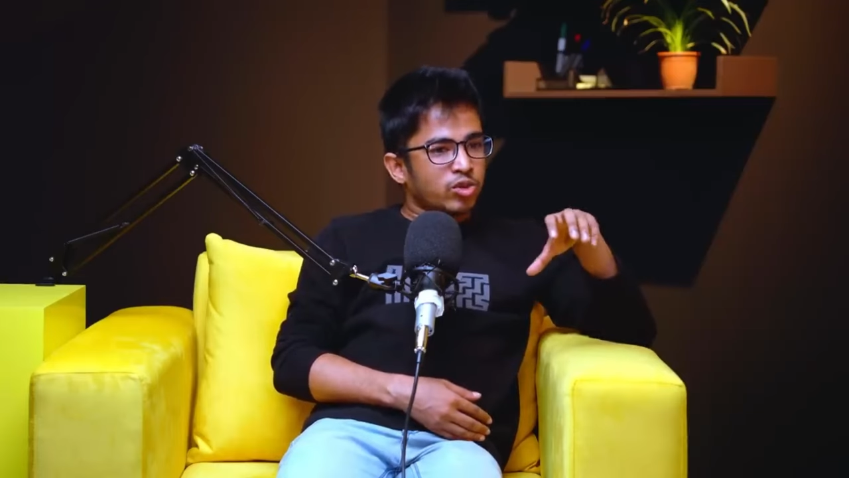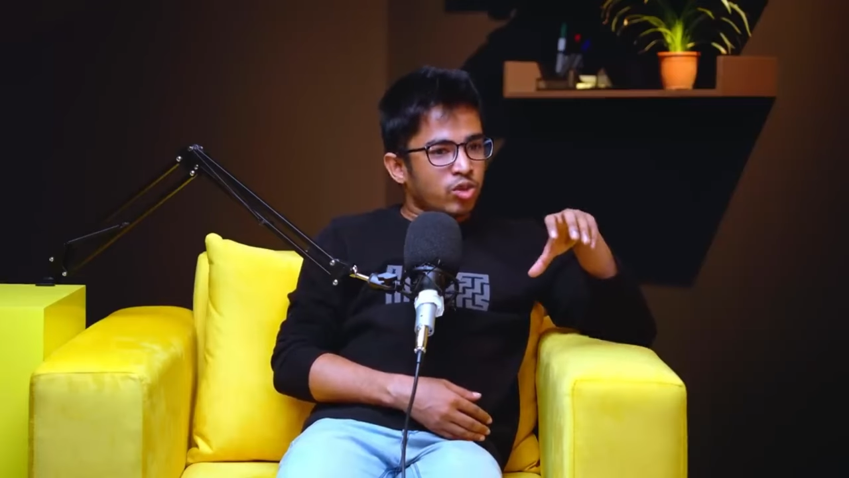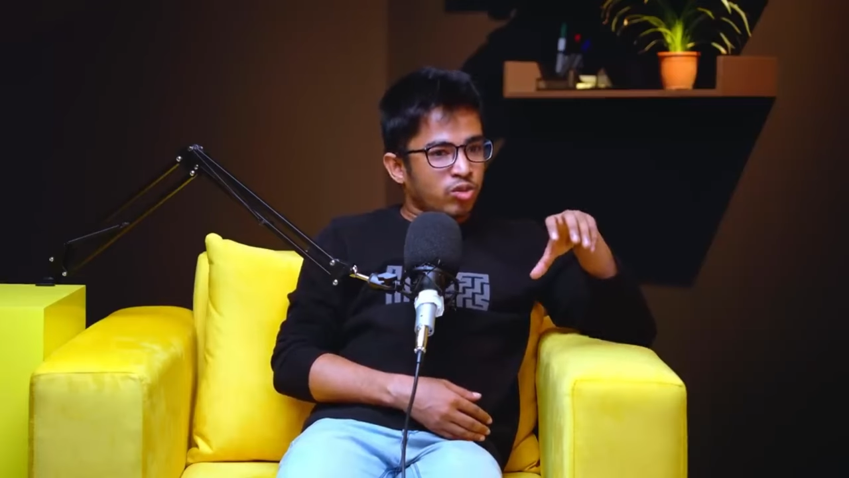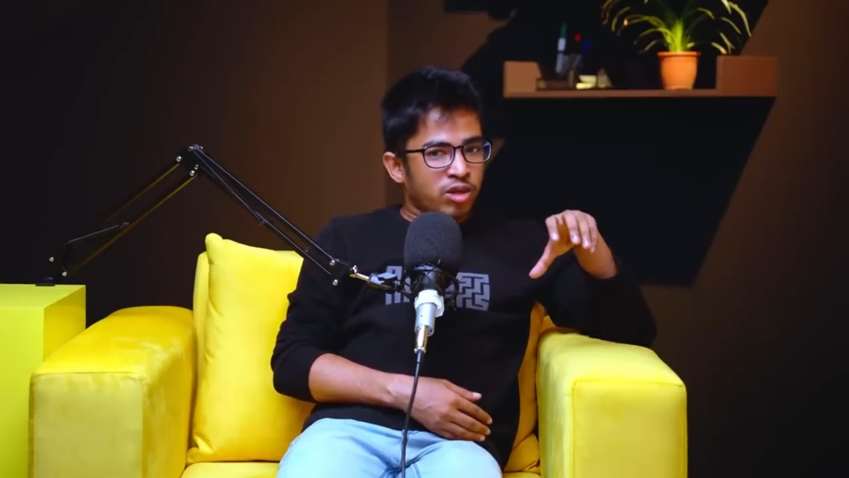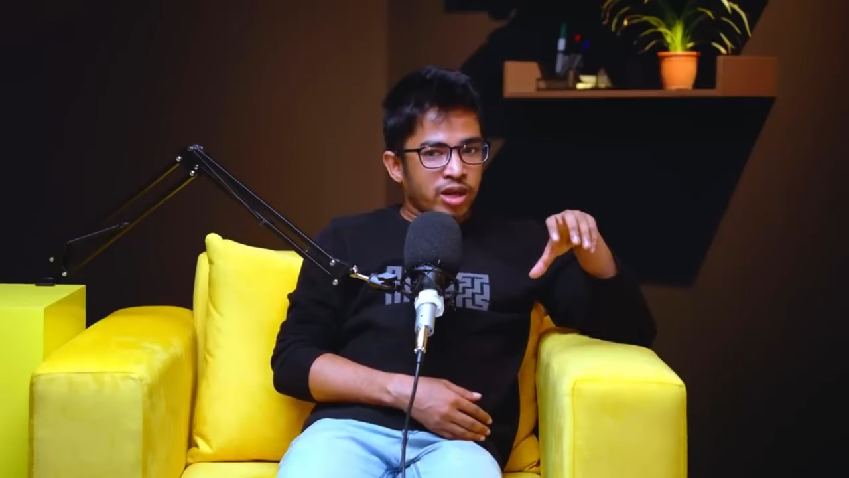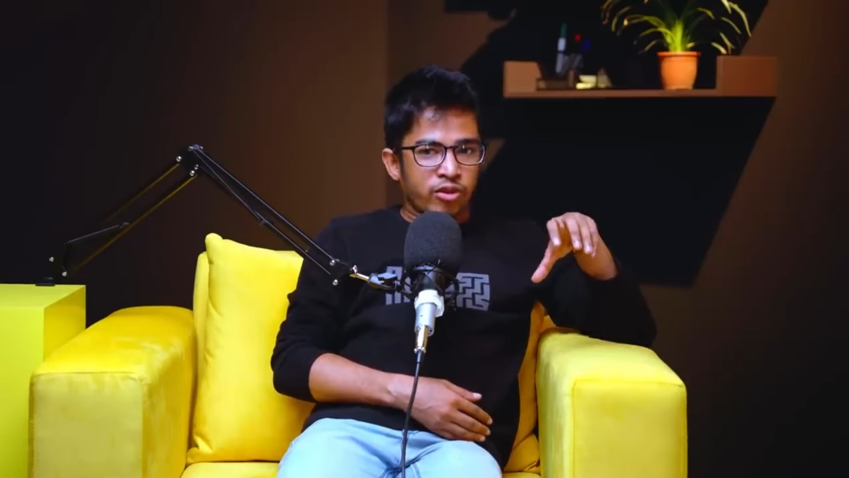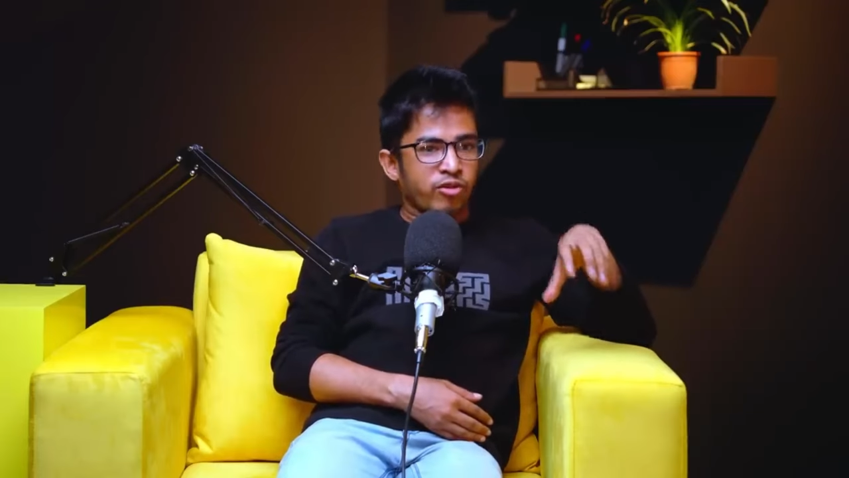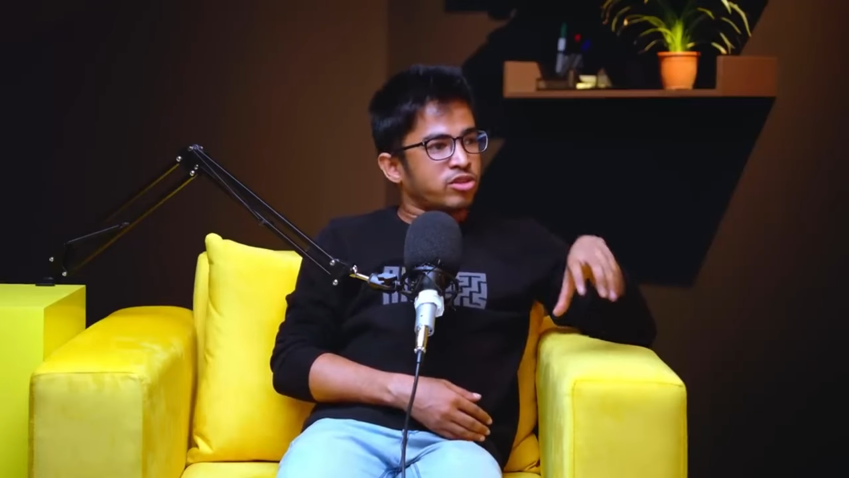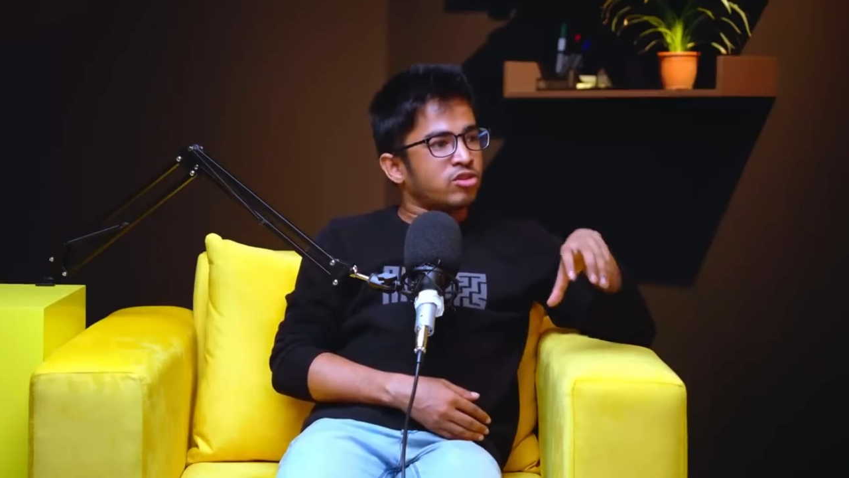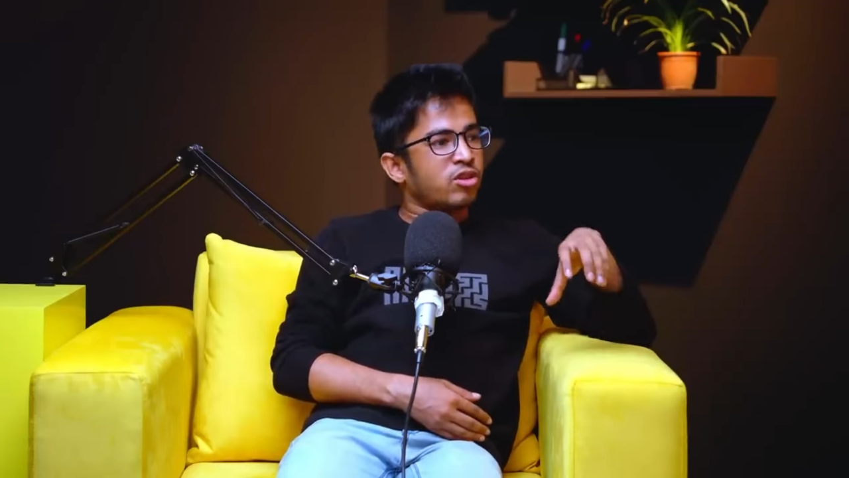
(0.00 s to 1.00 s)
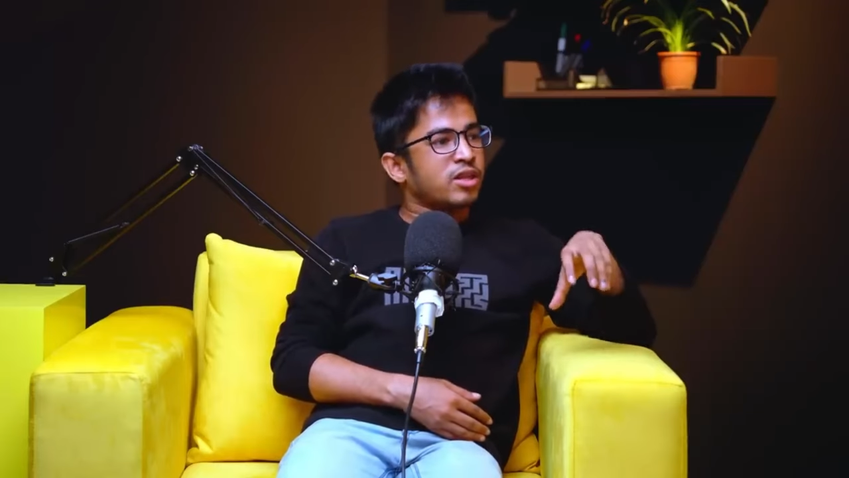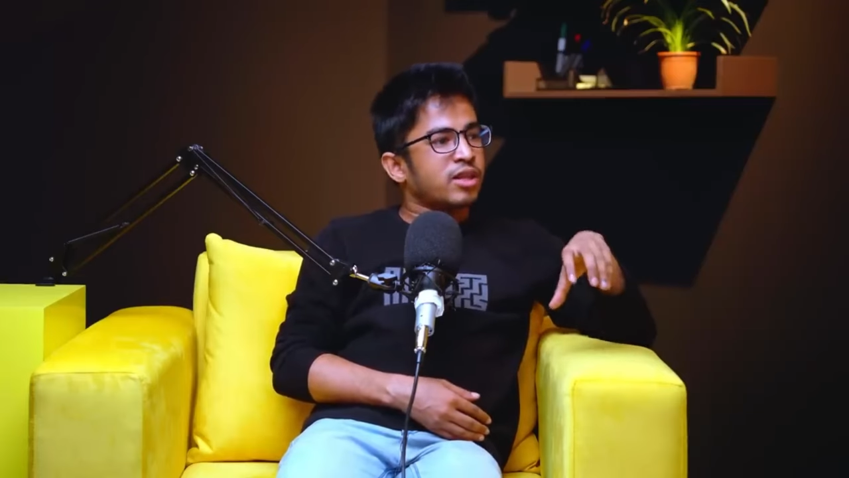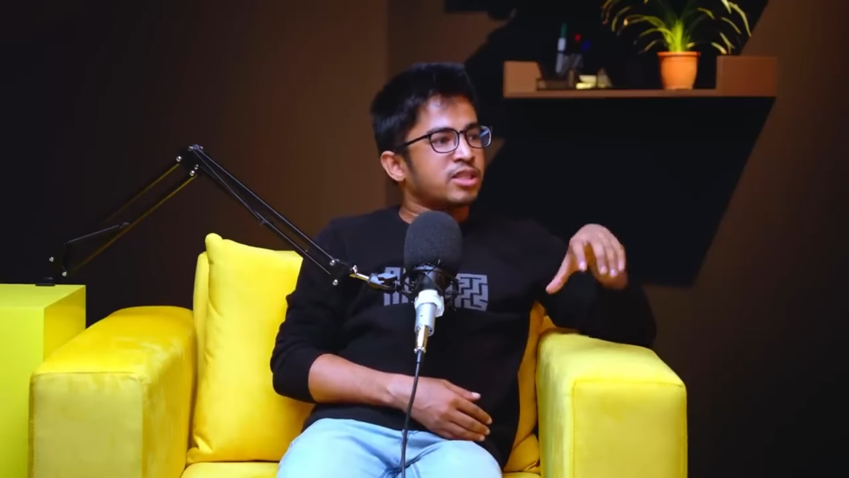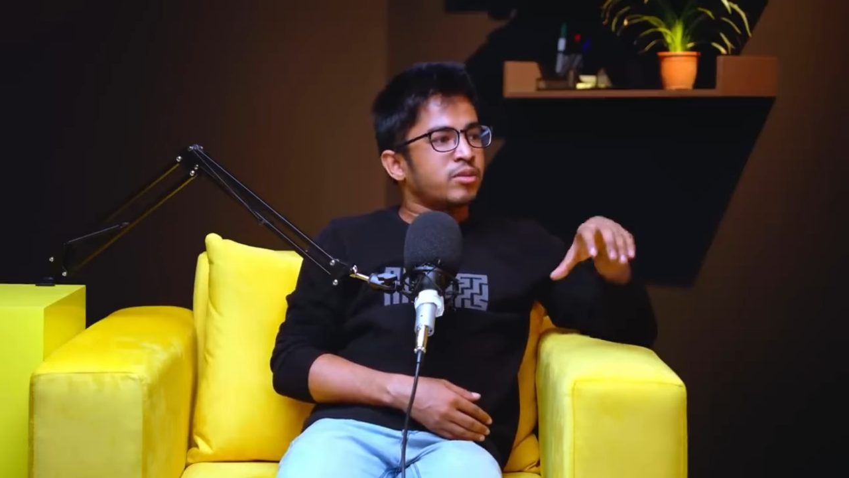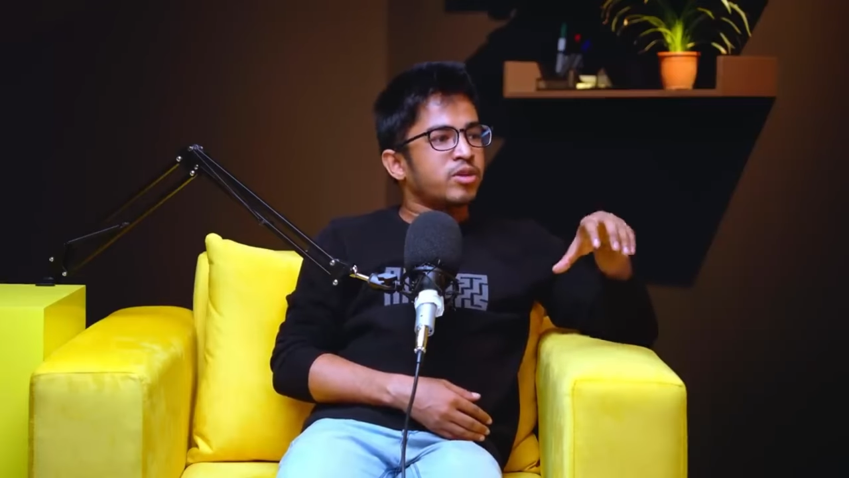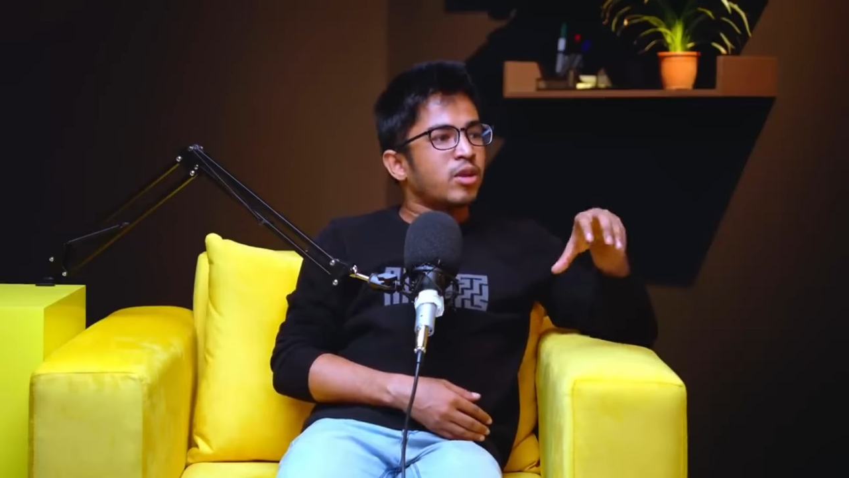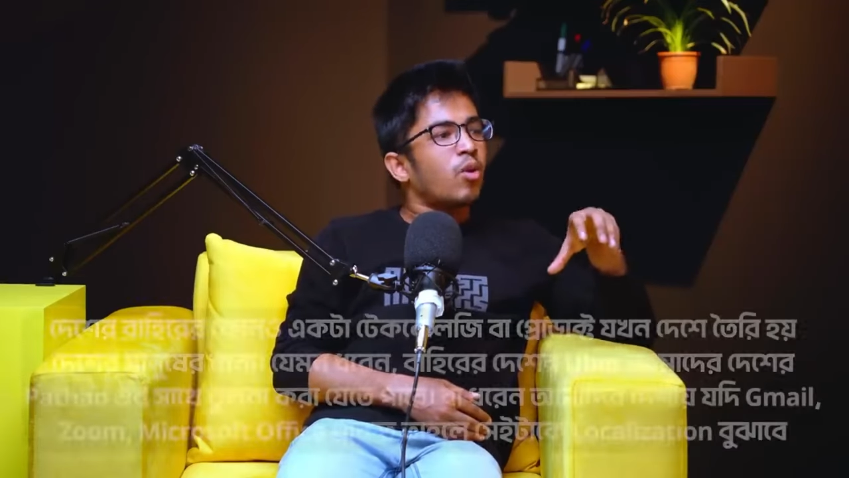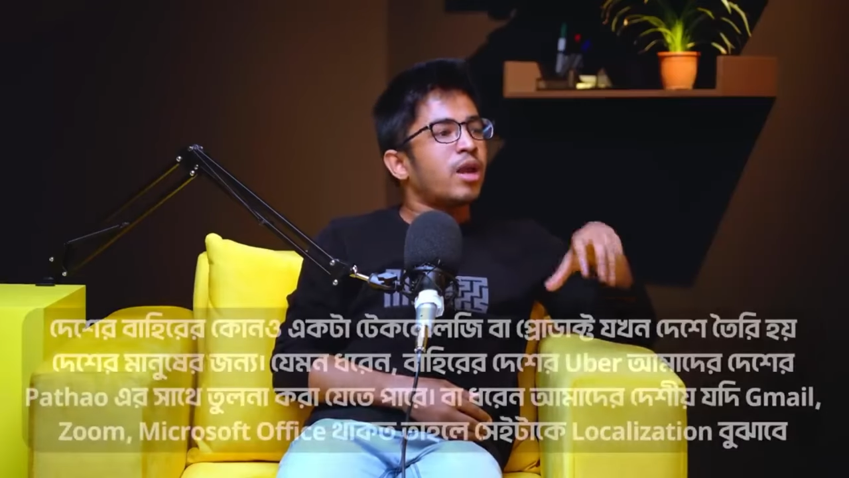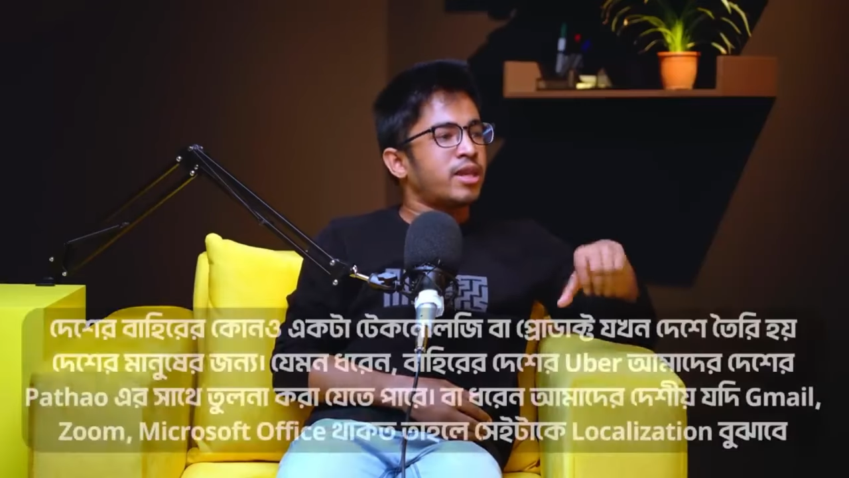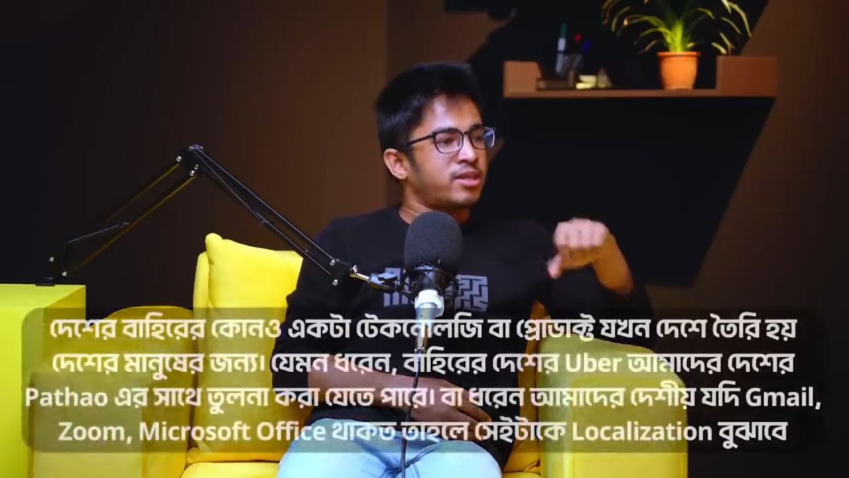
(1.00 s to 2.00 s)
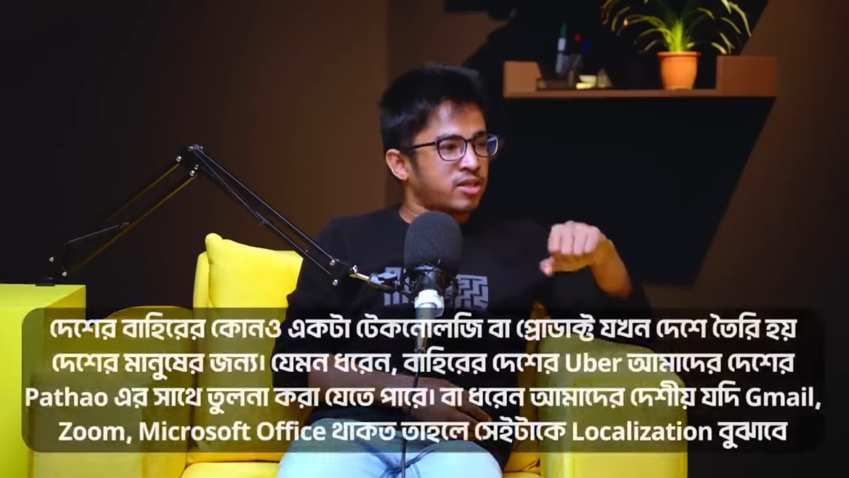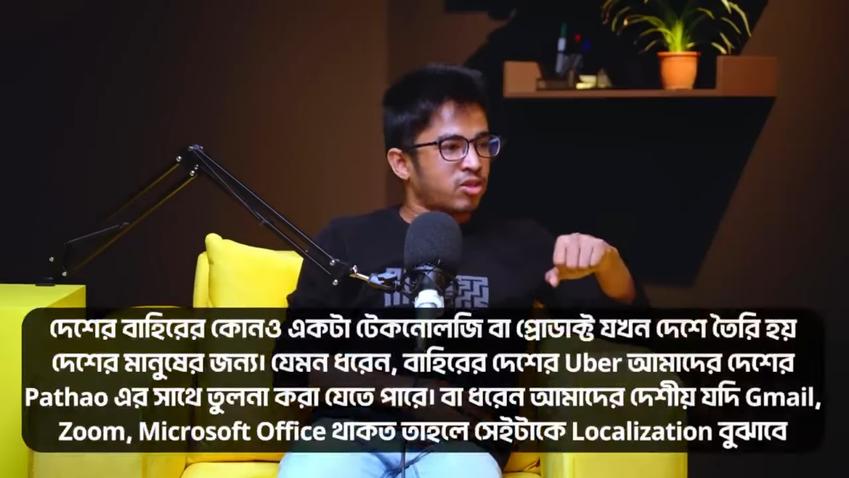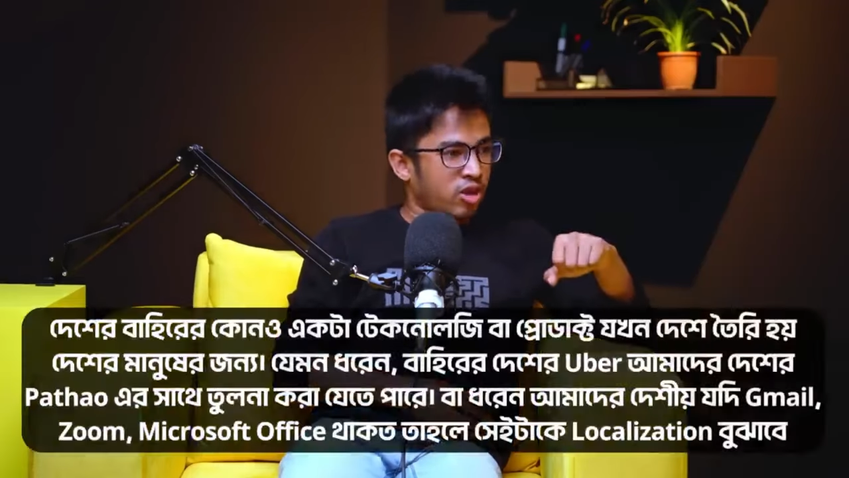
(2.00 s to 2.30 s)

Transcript: যতটা না ইনোভেশন দরকার তার চেয়ে বেশি লোকালাইজেশন